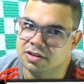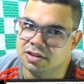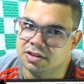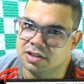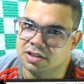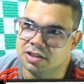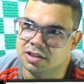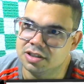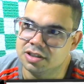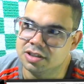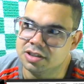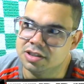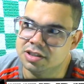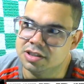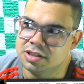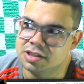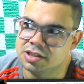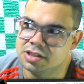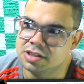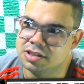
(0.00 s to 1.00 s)

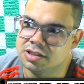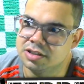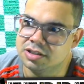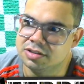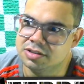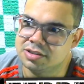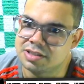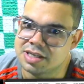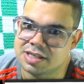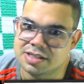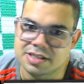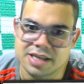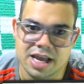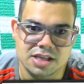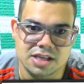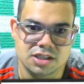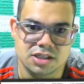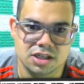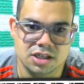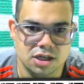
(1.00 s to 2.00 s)
Uh, ah,
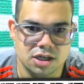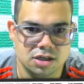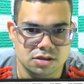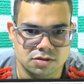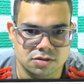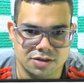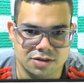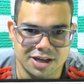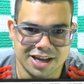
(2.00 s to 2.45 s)
17 anos,